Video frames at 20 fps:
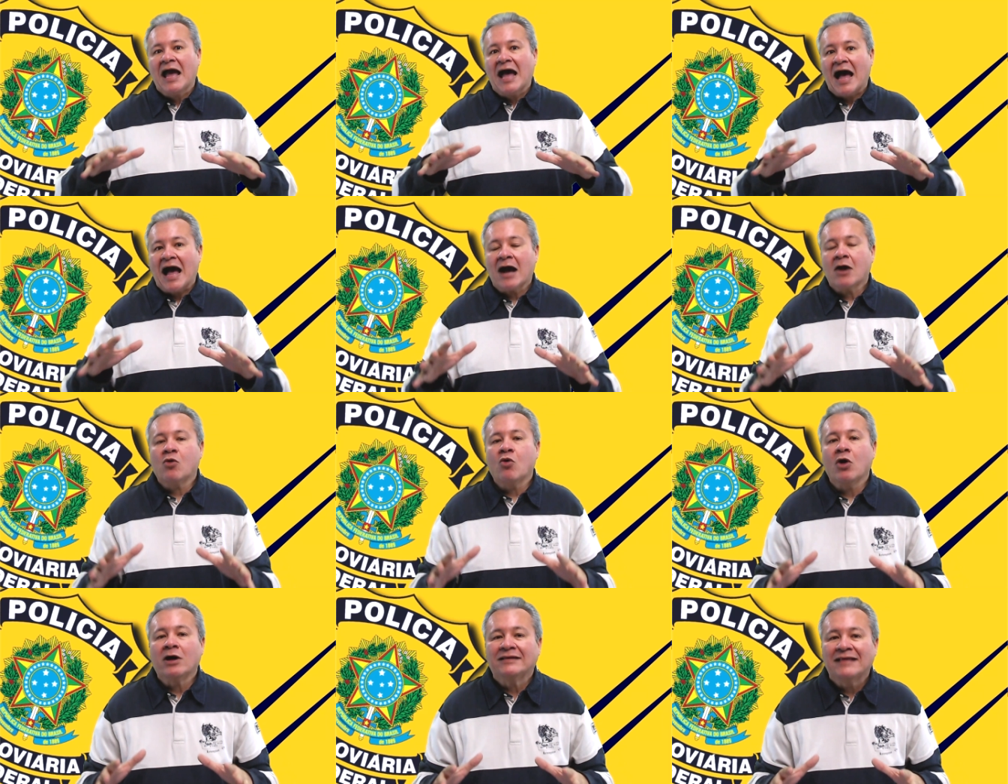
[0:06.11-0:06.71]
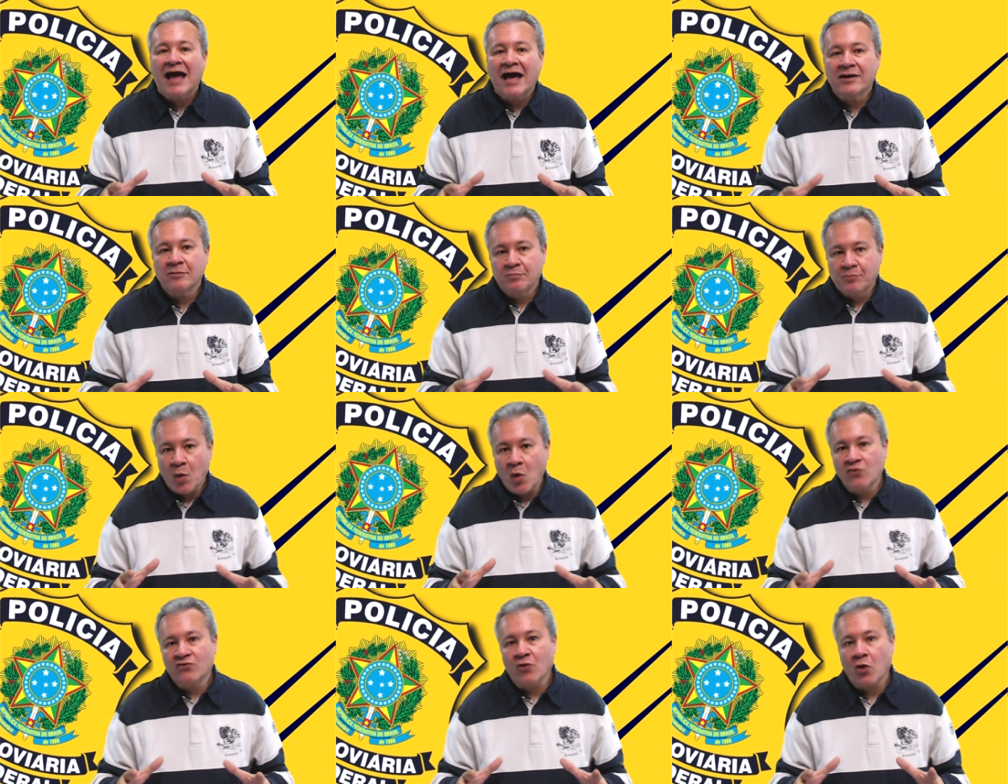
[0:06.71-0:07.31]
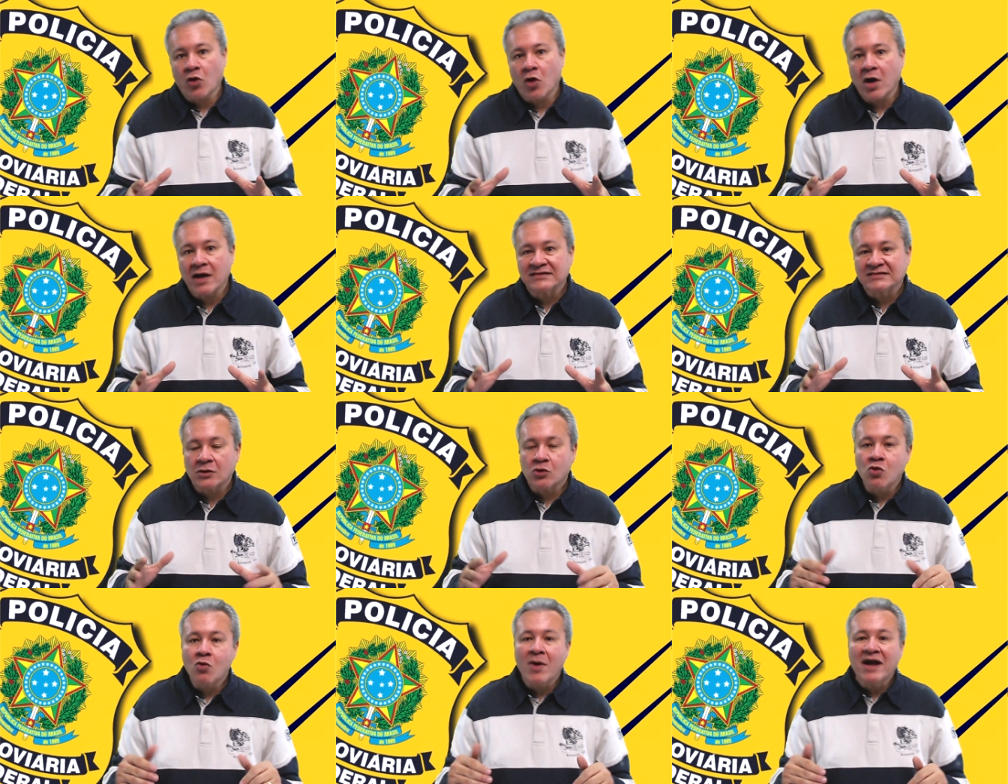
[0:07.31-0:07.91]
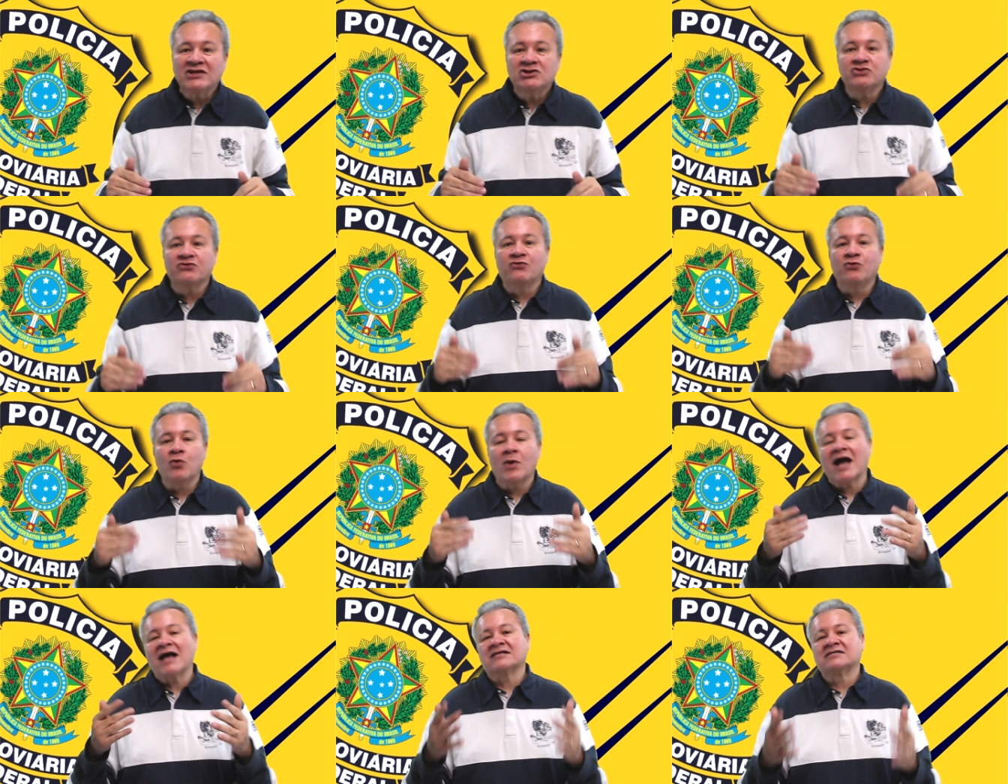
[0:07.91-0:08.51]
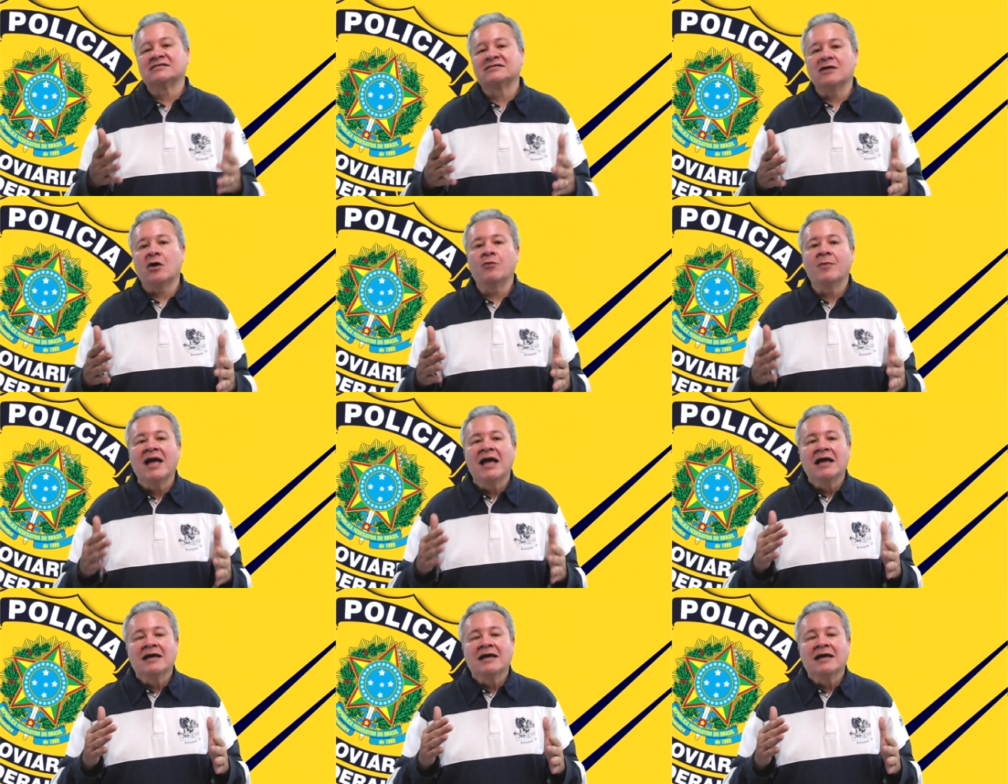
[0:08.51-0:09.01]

acordaram em polvorosa com a divulgação